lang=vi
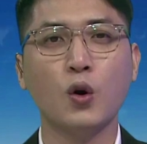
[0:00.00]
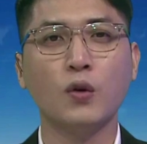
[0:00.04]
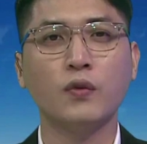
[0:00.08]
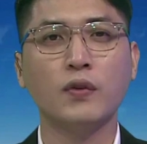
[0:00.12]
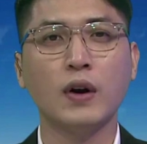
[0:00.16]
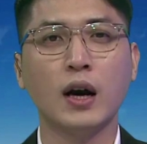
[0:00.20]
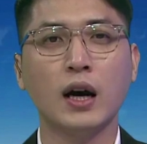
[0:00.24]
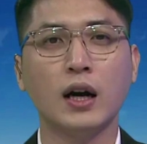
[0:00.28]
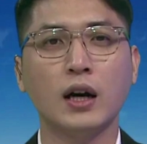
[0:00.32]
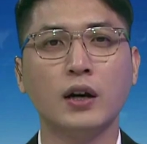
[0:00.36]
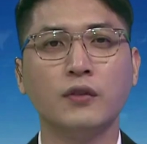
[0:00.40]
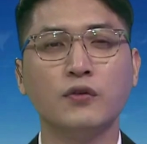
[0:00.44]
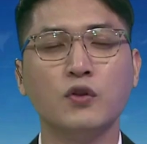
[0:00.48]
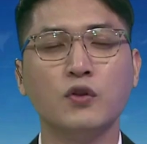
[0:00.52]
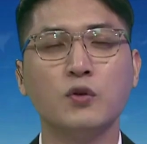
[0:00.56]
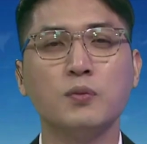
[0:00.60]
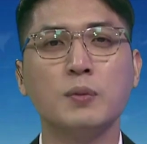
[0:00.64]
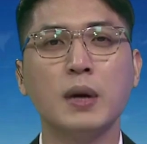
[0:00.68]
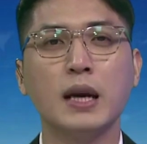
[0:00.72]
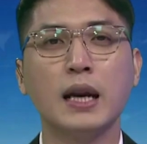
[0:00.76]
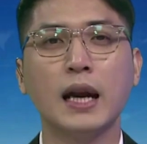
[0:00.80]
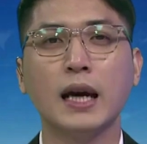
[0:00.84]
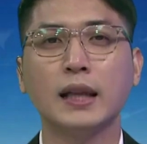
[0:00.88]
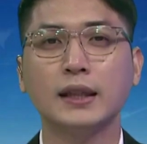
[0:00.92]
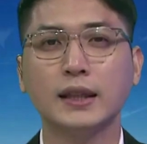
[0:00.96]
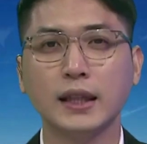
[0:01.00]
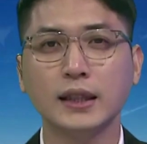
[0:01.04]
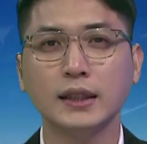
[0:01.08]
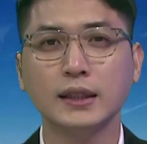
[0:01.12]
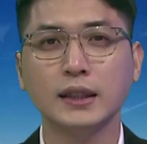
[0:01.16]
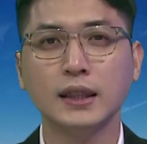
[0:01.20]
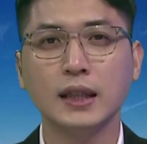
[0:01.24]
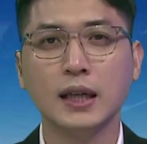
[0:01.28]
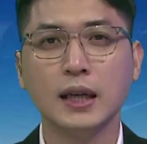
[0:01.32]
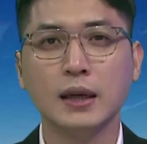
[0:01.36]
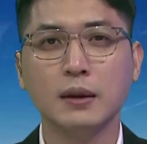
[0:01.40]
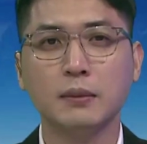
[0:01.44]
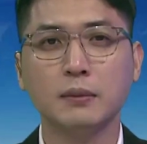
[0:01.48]
Bộ và ở vùng biển Hà
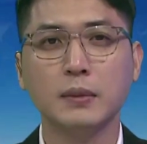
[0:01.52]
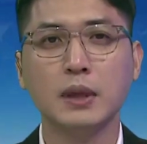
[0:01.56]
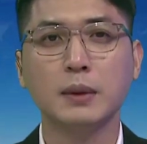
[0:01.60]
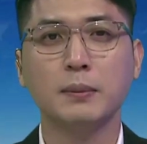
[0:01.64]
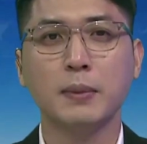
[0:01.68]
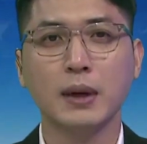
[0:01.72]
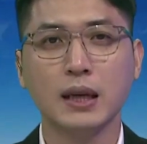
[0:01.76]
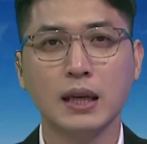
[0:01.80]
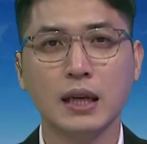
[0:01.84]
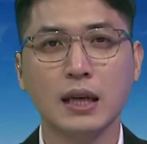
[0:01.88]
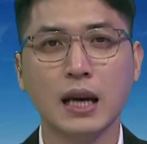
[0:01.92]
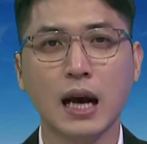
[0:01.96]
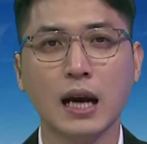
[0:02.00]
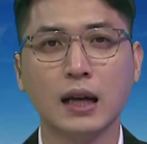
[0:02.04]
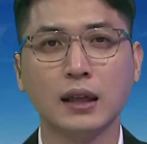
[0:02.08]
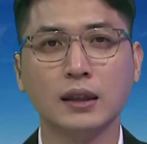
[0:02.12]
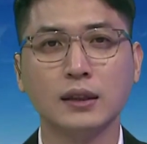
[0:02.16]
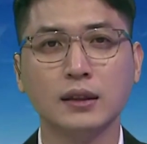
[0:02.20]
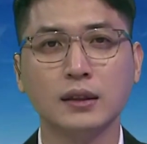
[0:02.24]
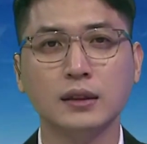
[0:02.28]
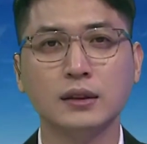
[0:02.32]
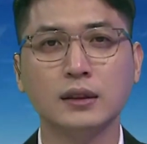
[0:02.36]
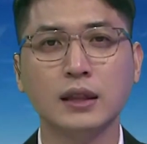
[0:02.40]
Tĩnh bị mất liên lạc